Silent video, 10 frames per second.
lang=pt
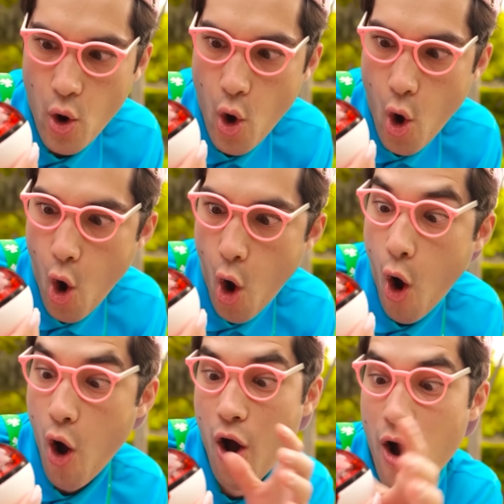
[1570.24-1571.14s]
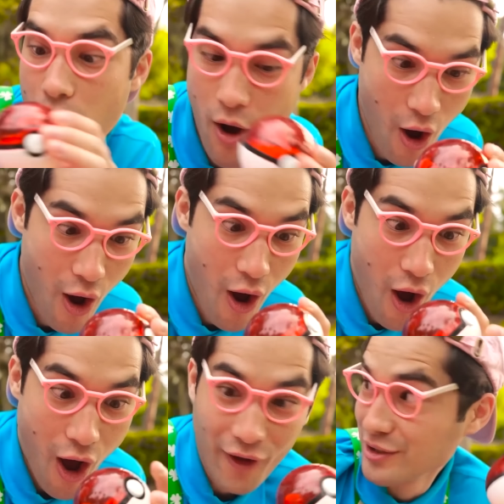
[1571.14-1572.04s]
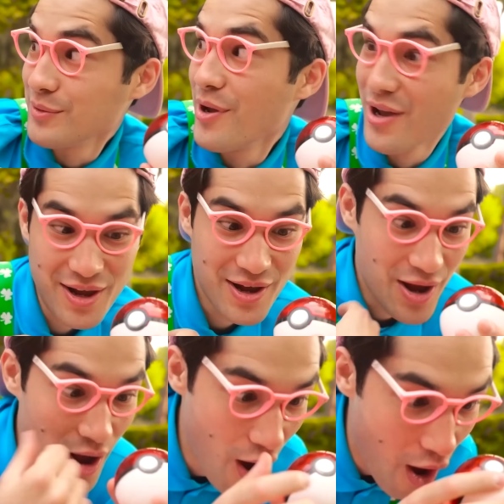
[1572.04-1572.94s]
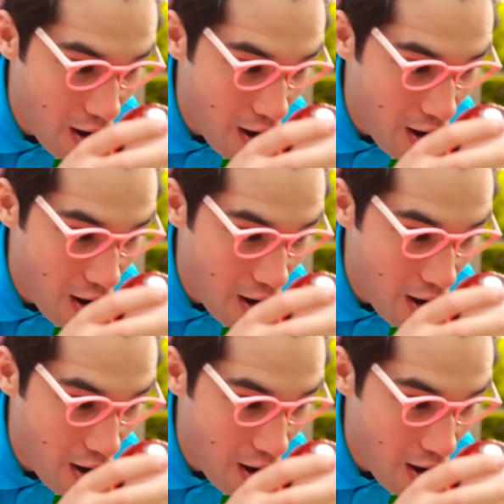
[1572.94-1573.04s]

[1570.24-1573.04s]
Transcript: Pra mim? Quero descobrir o que tem